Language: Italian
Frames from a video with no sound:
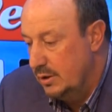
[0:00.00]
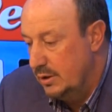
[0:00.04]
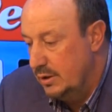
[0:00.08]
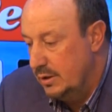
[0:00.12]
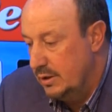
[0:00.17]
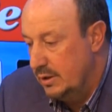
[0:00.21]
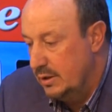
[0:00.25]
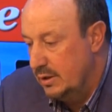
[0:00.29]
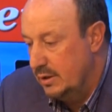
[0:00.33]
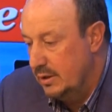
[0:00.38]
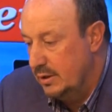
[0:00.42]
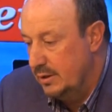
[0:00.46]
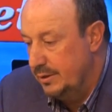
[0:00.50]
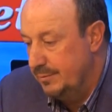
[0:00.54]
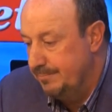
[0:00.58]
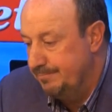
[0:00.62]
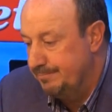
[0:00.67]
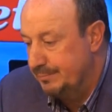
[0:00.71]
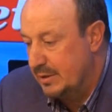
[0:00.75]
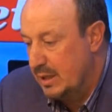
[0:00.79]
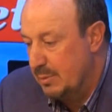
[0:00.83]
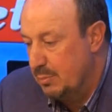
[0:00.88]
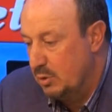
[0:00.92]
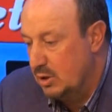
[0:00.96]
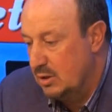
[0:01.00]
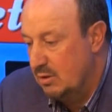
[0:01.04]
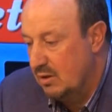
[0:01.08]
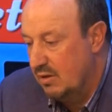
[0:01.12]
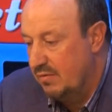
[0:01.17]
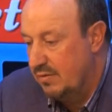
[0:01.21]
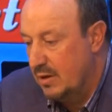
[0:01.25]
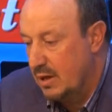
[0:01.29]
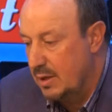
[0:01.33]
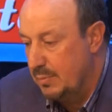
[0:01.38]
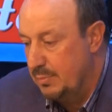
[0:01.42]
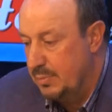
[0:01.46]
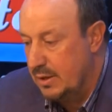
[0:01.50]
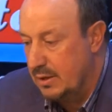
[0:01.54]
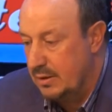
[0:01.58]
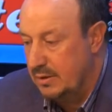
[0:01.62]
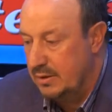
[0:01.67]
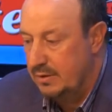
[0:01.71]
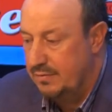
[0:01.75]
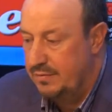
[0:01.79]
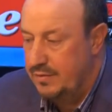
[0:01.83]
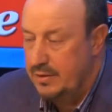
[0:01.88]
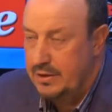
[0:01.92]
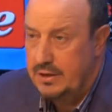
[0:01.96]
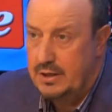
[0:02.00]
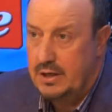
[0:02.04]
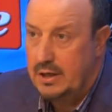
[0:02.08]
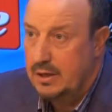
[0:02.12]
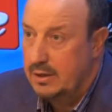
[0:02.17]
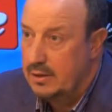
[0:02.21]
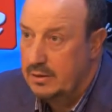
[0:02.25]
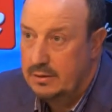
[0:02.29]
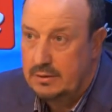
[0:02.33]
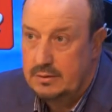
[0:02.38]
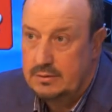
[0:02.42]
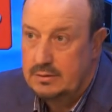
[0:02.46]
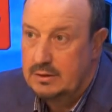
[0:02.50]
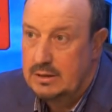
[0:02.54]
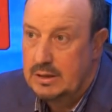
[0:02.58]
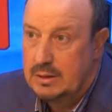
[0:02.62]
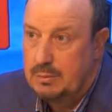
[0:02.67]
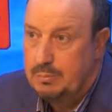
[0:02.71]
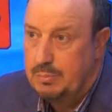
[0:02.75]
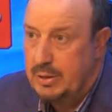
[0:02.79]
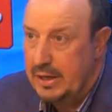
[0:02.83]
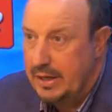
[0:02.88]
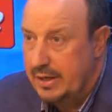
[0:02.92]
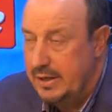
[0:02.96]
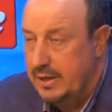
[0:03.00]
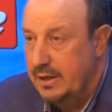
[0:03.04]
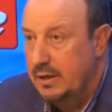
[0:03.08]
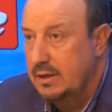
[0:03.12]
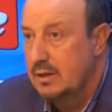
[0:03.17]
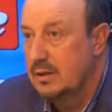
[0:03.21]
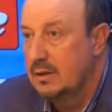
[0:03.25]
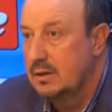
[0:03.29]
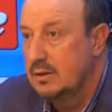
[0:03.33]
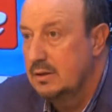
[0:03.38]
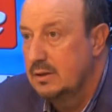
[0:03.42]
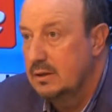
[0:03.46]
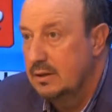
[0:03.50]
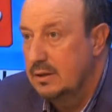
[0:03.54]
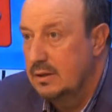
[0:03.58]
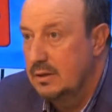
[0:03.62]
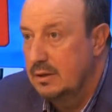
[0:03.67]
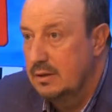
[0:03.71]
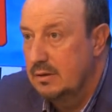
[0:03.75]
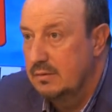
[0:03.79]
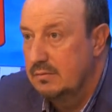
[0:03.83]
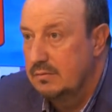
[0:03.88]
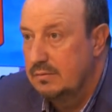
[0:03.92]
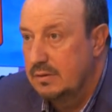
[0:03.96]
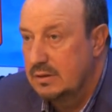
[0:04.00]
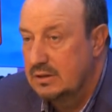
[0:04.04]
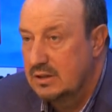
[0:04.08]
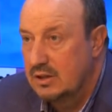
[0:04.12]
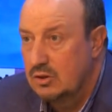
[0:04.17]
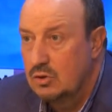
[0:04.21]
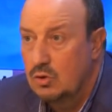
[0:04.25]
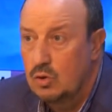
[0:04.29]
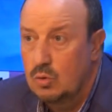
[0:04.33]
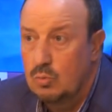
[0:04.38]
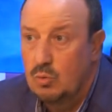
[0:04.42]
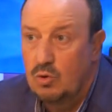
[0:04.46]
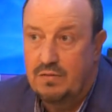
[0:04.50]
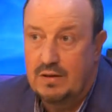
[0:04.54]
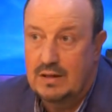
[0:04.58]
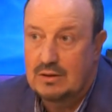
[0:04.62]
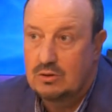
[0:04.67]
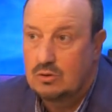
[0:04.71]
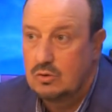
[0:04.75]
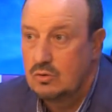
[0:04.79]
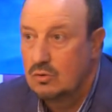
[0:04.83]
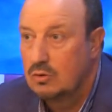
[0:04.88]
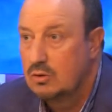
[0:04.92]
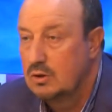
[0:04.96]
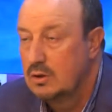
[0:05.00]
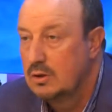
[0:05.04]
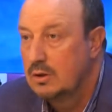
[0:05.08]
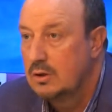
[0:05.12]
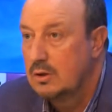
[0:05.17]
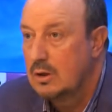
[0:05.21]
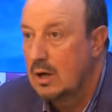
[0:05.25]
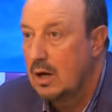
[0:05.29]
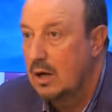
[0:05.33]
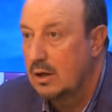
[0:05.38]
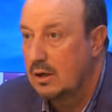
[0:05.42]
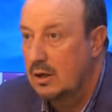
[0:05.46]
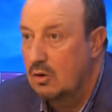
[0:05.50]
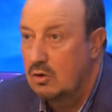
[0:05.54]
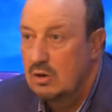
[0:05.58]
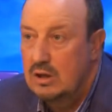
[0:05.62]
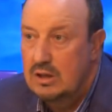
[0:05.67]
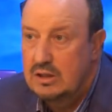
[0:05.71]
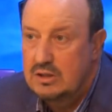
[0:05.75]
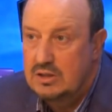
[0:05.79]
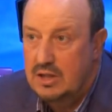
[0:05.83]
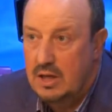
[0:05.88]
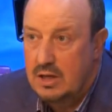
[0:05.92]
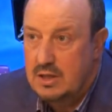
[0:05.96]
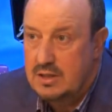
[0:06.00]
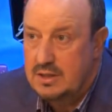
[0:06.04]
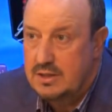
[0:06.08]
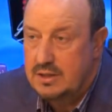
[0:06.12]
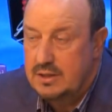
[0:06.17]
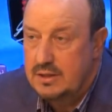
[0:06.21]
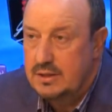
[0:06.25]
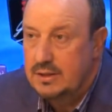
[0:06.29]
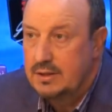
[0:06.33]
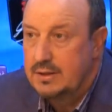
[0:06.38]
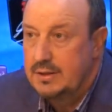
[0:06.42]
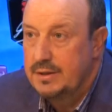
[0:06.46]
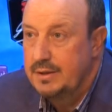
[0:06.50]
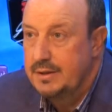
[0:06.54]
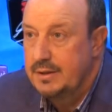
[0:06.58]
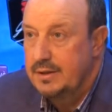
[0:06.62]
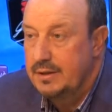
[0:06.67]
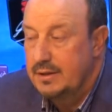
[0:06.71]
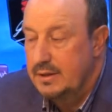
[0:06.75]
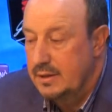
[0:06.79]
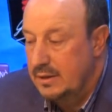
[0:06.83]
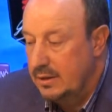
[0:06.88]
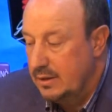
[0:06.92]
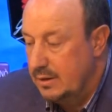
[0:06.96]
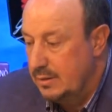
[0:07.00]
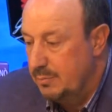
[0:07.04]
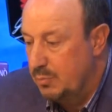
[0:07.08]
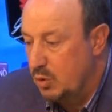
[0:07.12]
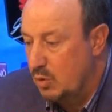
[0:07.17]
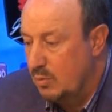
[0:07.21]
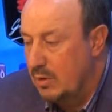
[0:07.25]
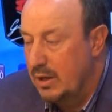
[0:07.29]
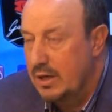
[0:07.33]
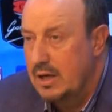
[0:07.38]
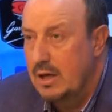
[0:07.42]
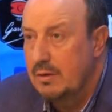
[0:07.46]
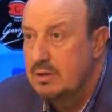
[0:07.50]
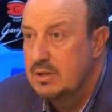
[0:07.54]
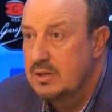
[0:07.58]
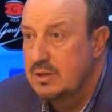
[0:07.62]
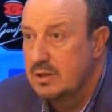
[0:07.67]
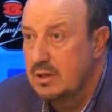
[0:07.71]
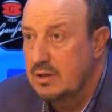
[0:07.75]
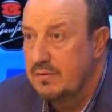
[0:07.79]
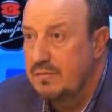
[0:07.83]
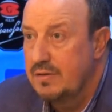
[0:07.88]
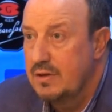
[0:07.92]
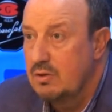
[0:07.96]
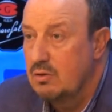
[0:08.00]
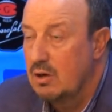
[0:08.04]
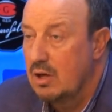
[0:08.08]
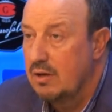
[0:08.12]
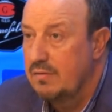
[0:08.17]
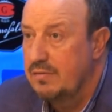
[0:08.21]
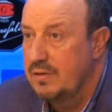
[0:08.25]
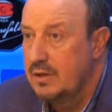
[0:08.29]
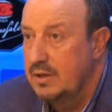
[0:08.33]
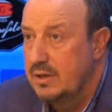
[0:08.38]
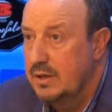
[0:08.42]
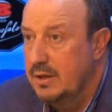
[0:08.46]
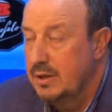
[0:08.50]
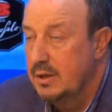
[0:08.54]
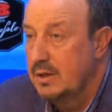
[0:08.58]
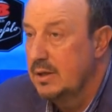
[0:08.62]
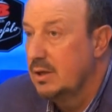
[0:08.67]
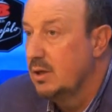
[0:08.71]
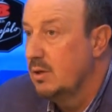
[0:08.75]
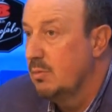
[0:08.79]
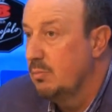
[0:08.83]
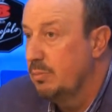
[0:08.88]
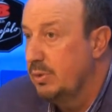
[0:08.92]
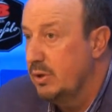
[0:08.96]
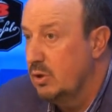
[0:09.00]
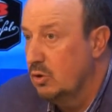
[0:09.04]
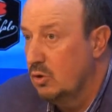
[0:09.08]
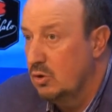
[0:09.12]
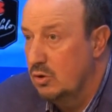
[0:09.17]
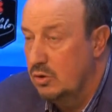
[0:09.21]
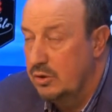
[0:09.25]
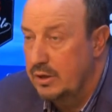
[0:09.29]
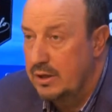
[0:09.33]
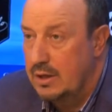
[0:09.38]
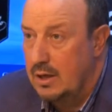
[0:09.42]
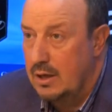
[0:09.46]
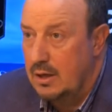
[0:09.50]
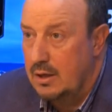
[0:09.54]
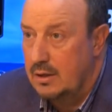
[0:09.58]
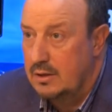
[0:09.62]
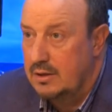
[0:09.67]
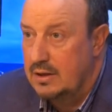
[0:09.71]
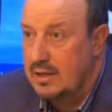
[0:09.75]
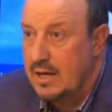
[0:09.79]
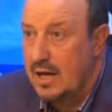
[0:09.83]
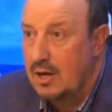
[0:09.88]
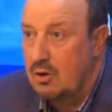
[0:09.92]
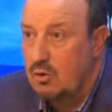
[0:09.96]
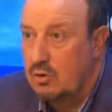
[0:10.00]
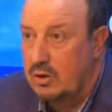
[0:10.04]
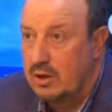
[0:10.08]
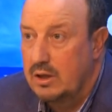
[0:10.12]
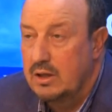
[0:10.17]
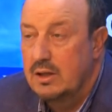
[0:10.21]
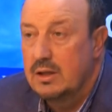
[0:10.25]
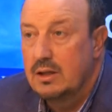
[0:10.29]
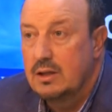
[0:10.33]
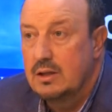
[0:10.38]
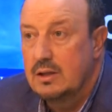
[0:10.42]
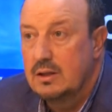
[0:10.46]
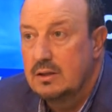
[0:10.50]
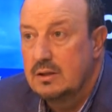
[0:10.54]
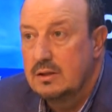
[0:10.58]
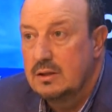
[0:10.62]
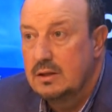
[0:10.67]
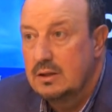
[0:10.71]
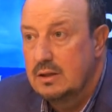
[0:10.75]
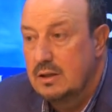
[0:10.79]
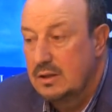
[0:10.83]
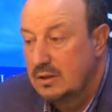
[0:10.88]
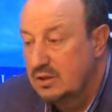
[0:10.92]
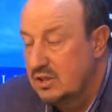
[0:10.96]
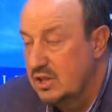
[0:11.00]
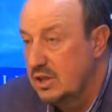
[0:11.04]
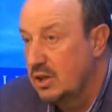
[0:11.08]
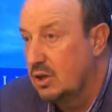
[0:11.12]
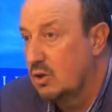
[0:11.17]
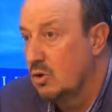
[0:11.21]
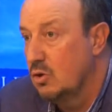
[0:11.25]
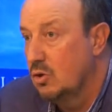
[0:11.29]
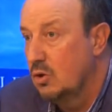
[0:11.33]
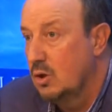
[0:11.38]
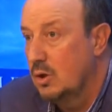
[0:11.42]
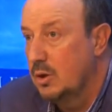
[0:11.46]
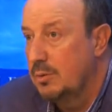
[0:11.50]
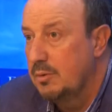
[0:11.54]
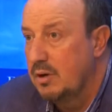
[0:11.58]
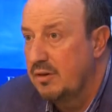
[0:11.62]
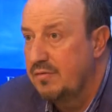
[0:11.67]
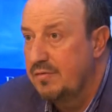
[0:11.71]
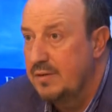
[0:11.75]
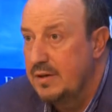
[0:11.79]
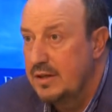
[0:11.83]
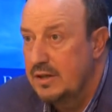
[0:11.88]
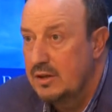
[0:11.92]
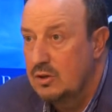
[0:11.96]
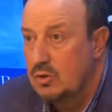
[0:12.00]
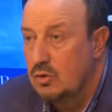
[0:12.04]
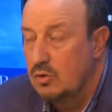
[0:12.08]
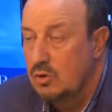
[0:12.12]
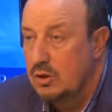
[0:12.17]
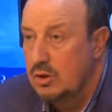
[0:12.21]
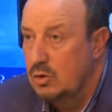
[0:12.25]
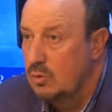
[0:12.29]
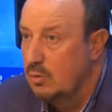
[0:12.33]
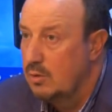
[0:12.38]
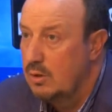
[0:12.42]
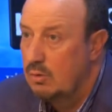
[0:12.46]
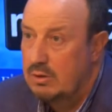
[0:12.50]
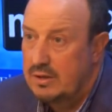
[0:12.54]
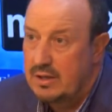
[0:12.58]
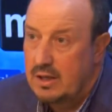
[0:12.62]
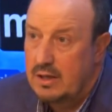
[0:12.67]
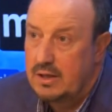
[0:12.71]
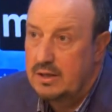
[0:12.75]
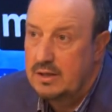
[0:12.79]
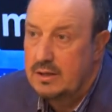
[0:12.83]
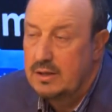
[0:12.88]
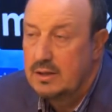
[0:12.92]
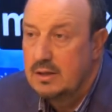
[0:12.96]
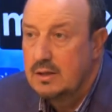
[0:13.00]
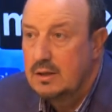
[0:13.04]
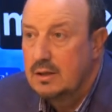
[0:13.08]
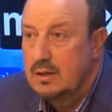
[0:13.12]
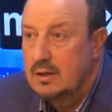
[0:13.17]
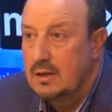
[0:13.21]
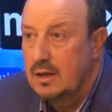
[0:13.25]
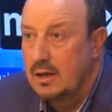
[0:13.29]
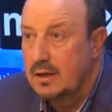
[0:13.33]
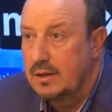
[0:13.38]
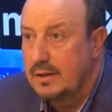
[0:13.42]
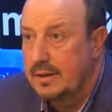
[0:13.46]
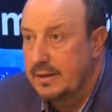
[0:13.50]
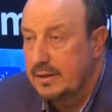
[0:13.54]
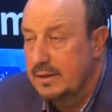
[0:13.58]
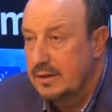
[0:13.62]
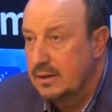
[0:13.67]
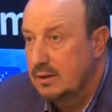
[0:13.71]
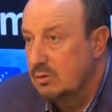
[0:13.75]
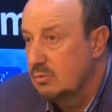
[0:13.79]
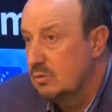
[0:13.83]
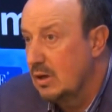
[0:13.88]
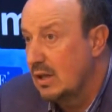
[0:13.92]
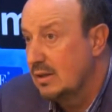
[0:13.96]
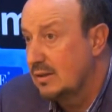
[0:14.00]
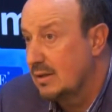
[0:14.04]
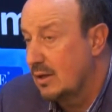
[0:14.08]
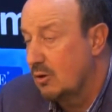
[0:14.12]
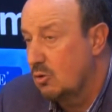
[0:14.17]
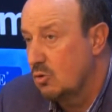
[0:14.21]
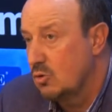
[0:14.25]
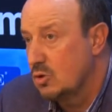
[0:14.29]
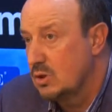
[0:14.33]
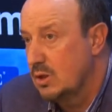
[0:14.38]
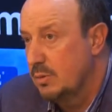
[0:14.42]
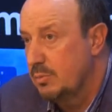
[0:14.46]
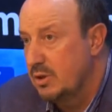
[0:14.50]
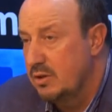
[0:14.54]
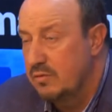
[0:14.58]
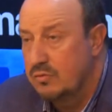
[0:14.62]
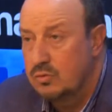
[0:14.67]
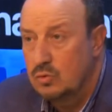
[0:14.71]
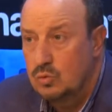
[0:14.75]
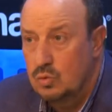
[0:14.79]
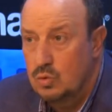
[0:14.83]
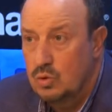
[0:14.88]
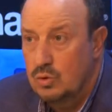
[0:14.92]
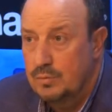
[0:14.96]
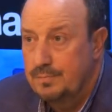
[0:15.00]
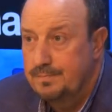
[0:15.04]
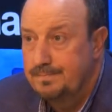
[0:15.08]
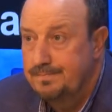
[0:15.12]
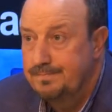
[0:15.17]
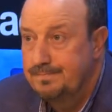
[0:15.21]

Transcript: eh, che poteva fare per finire eh, bene, eh, facendo come ho fatto anche con il Chelsea, eh, provare a vincere fino alla fine, però era chiaro che eh, il ciclo aveva finito e doveva guardare anche un'altra cosa per il futuro.